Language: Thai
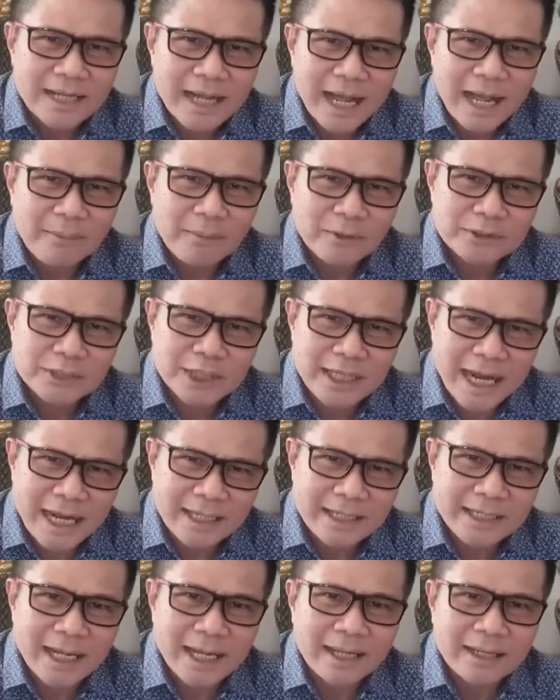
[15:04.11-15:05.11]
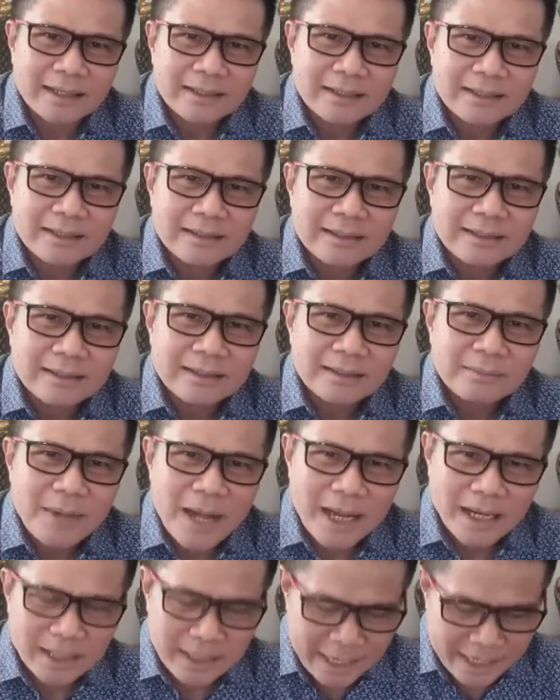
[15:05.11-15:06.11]
นะเพราะฉะนั้นเนี่ย
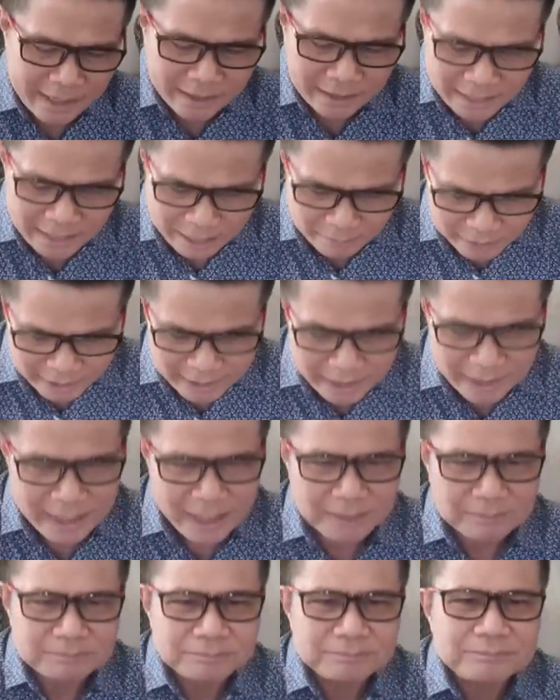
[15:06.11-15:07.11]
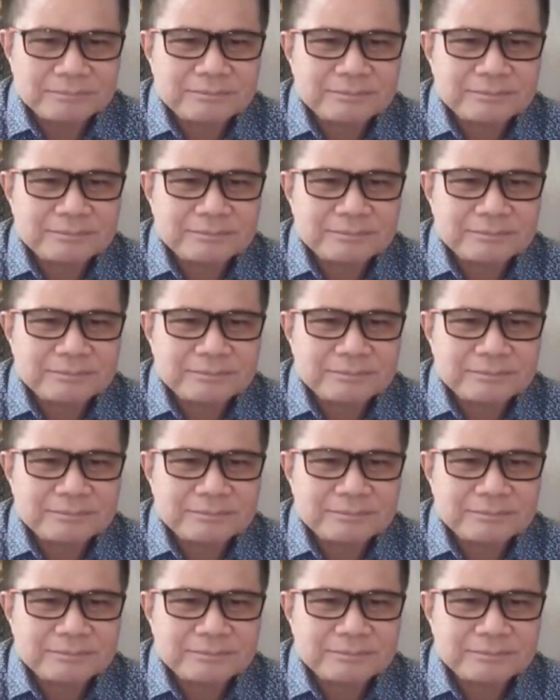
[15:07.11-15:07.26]
พรรคเล็กคราวนี้แหละครับ